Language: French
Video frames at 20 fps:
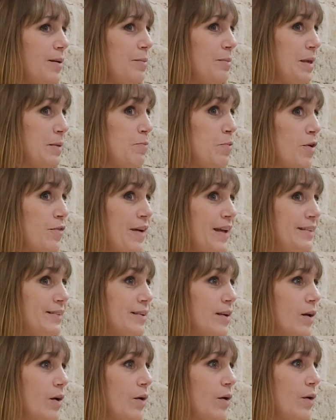Mais ils peuvent
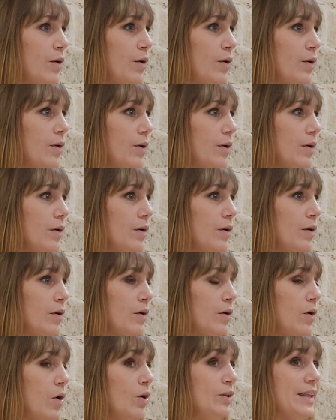être
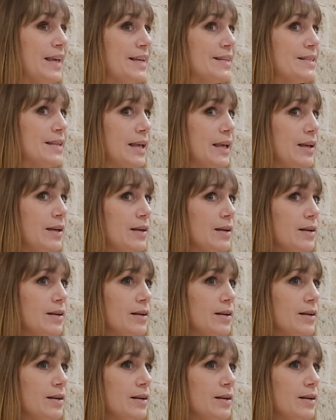en excès.